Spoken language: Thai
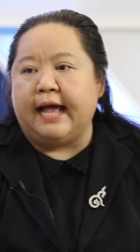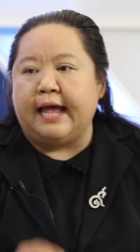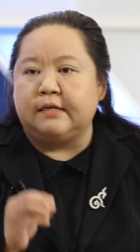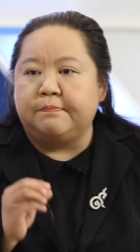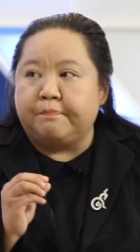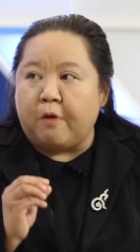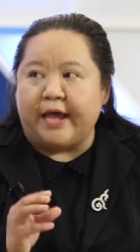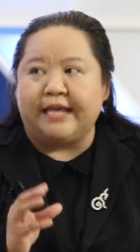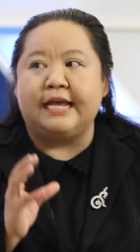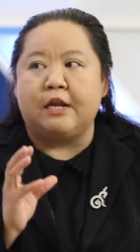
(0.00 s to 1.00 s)
ยการป
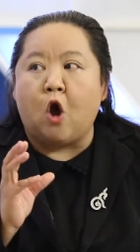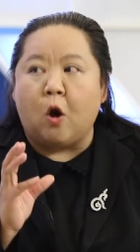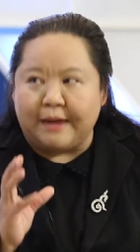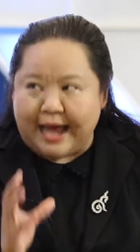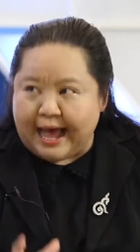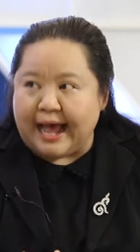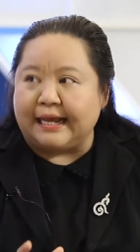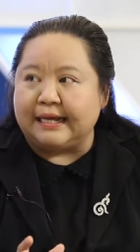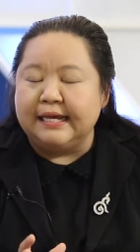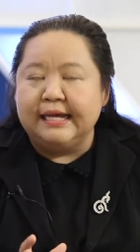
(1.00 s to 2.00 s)
ล่อยกลิ่นหอมได้
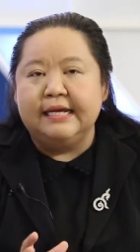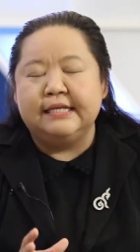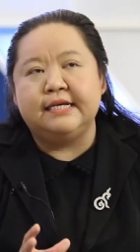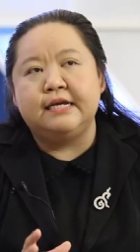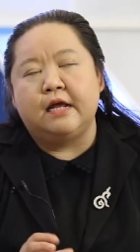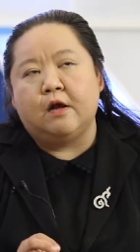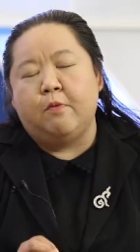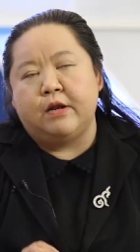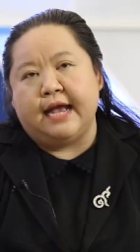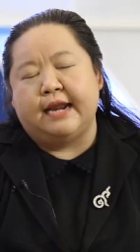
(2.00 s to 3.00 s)
ซึ่งในก
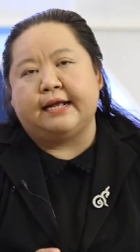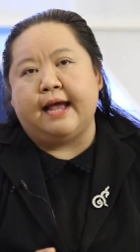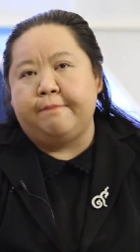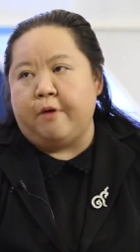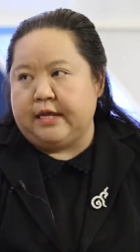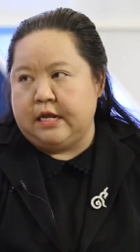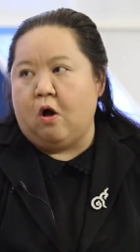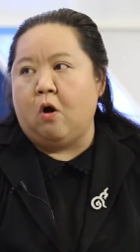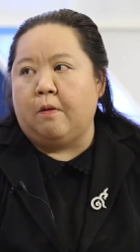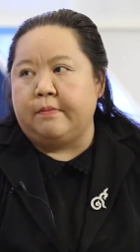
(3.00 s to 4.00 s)
ระบวนการในการปล่อยกลิ่
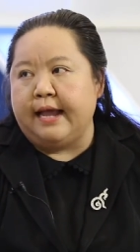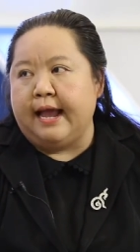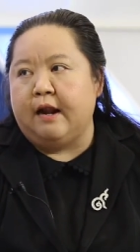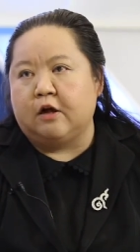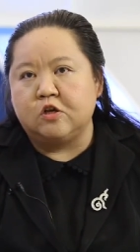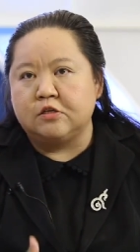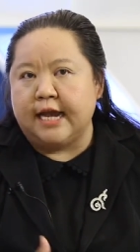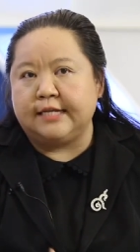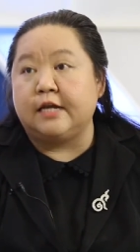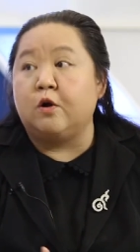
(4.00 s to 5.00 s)
นหอมเนี่ยเราก็ต้อง
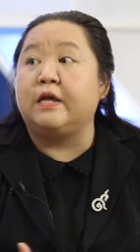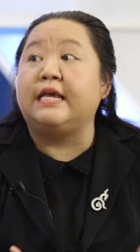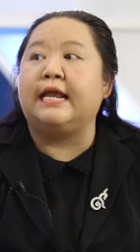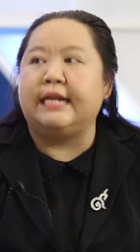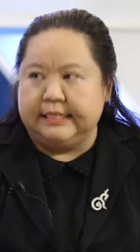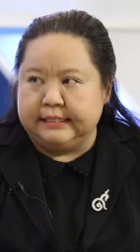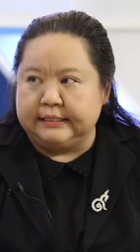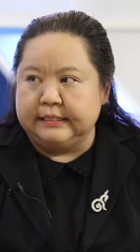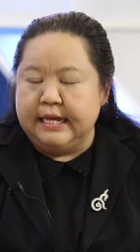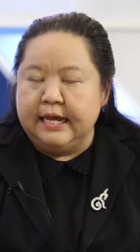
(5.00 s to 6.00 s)
ใช้เทคโนโลยีหนึ่ง
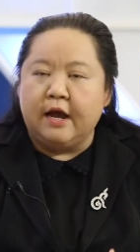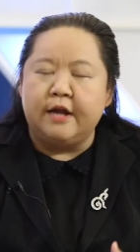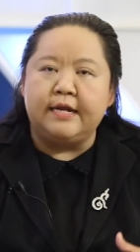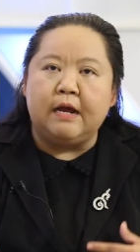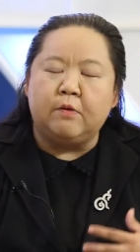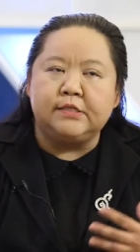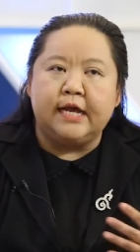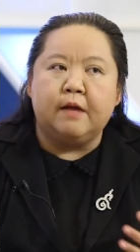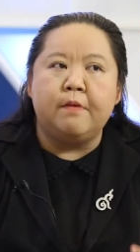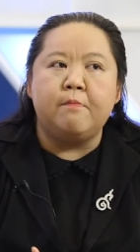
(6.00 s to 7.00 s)
คราวนี้นักวิ
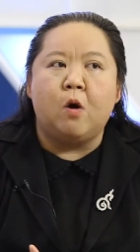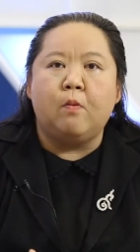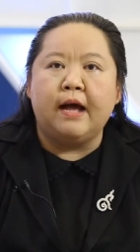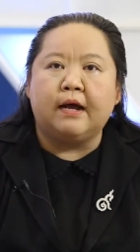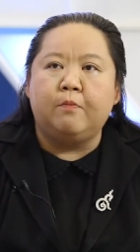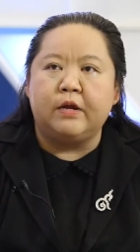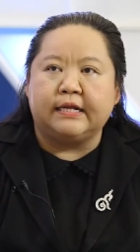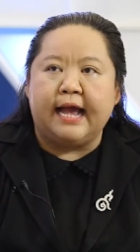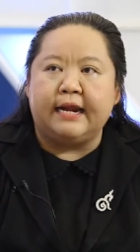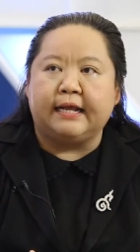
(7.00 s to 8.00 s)
จัยก็มามองว่ากระบวน
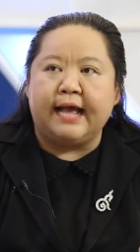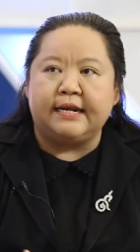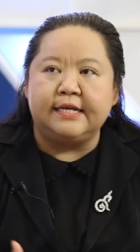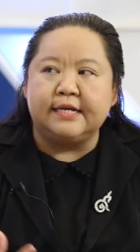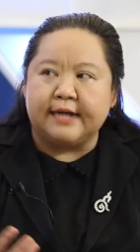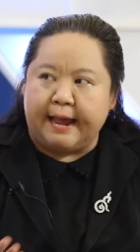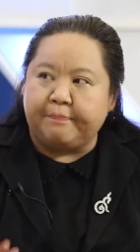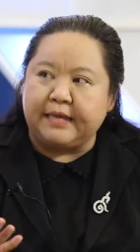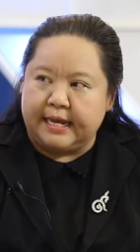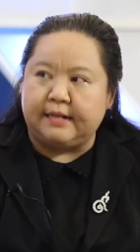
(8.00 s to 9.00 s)
การในการที่จะแค
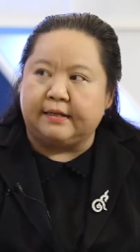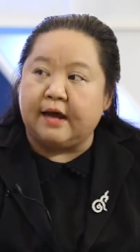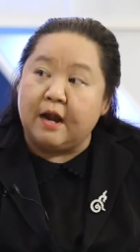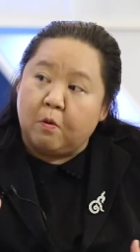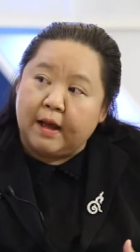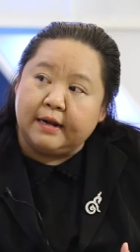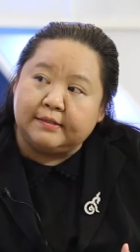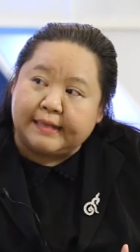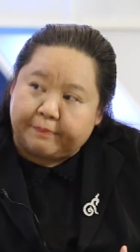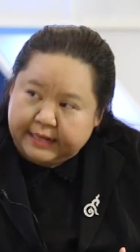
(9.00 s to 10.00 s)
ปกลิ่นเขาเรียกว่า
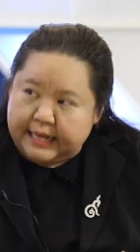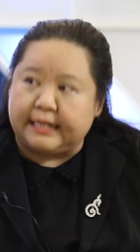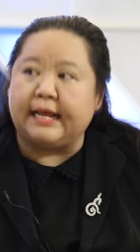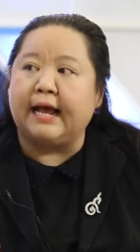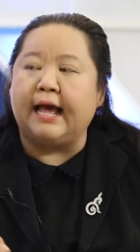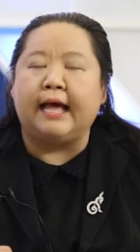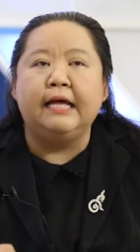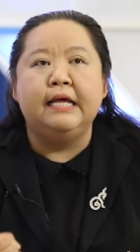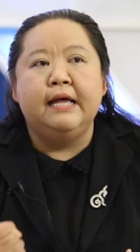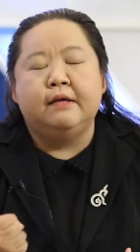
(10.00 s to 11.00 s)
จับกลิ่นนะคะ
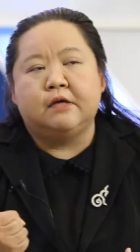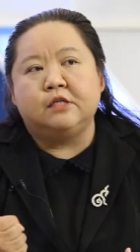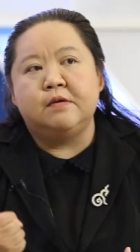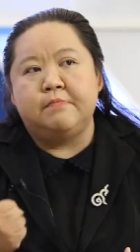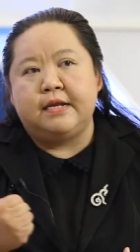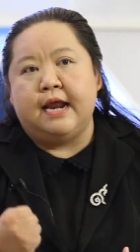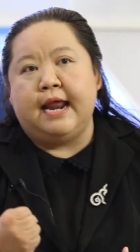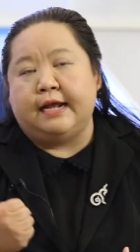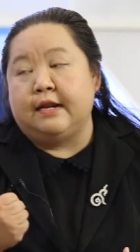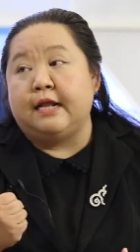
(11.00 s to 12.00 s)
ก็จะมีใน
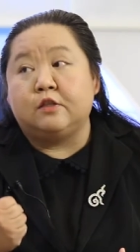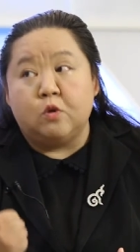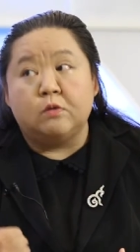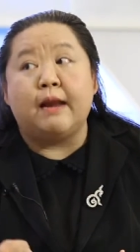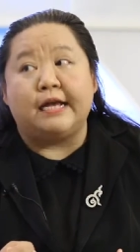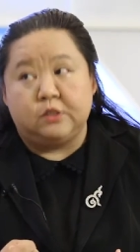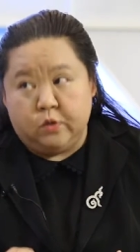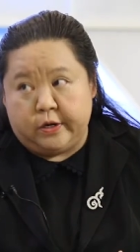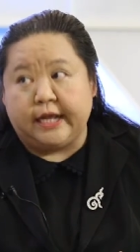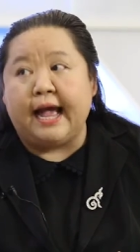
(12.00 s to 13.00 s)
หลายในตรงหลาย
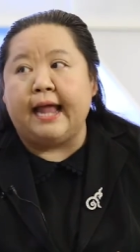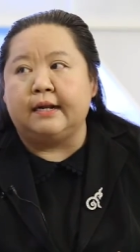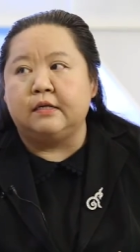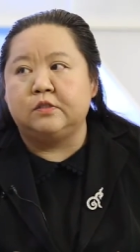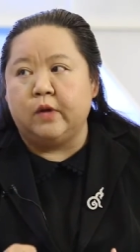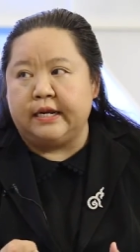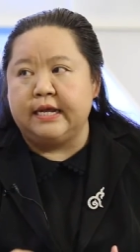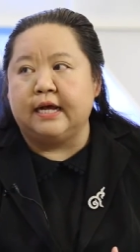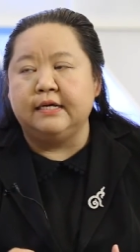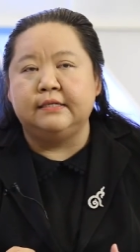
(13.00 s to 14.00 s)
ส่วนด้วยกันส่วนห
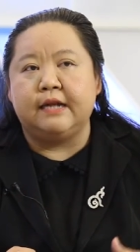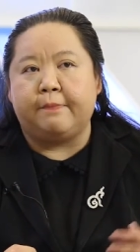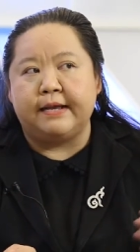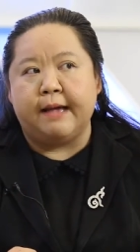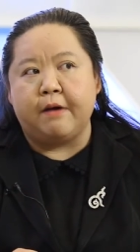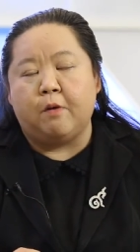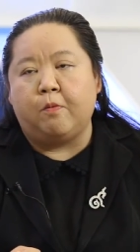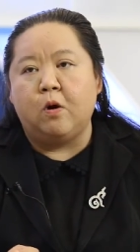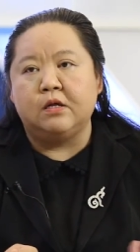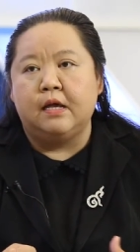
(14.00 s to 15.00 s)
นึ่งก็คือ เราพยายามเอา
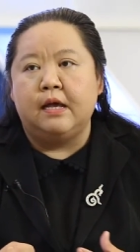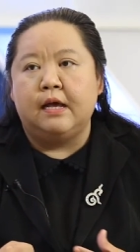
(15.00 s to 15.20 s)
พวก